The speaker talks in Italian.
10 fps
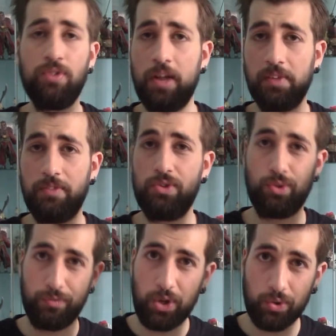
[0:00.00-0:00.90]
se non l'avete
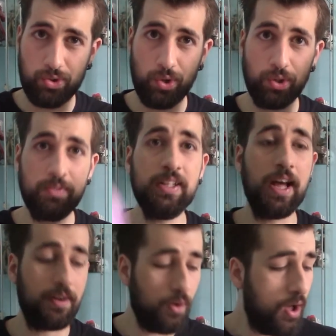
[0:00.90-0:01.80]
visto vi consiglio di
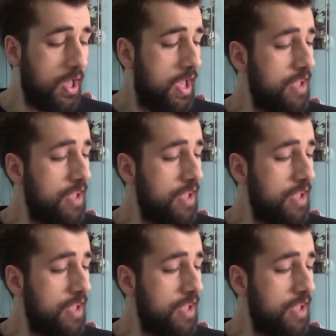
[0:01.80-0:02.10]
vederlo,